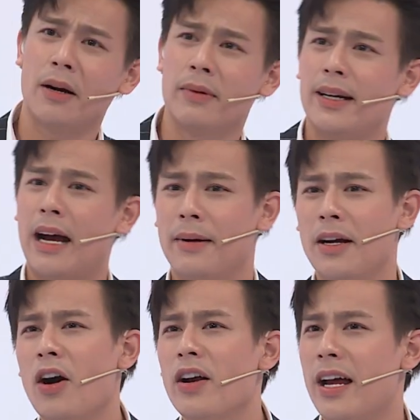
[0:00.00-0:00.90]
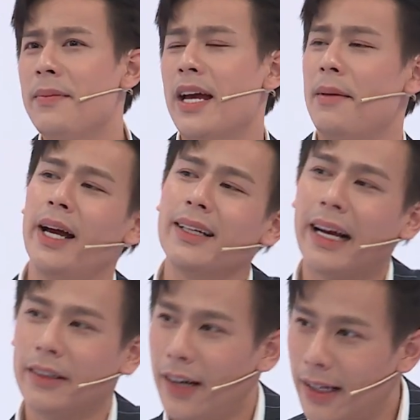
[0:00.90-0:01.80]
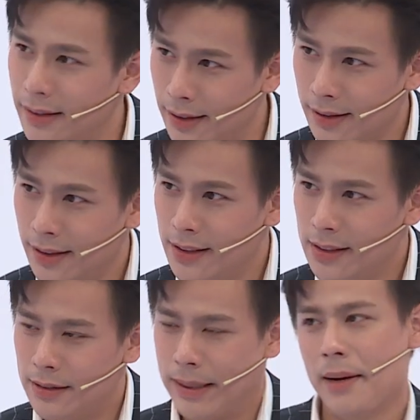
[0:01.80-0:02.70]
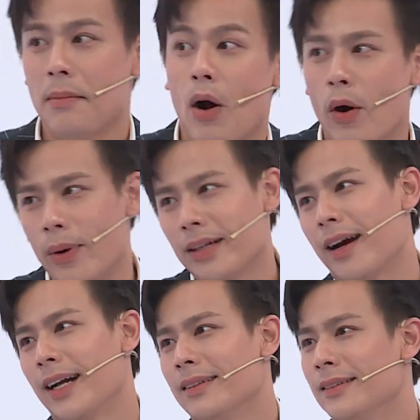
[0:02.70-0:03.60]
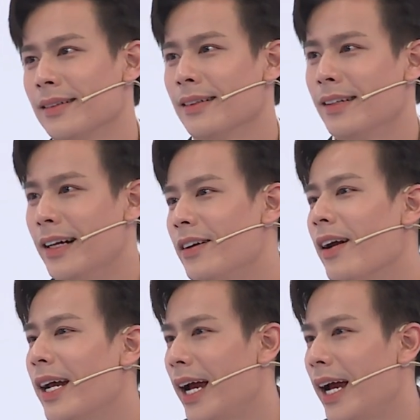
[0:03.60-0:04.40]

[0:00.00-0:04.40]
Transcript: không thể nào mà nói thôi để bây giờ em hát tặng cho anh được. Bạn ấy mồi qua cho anh để cho anh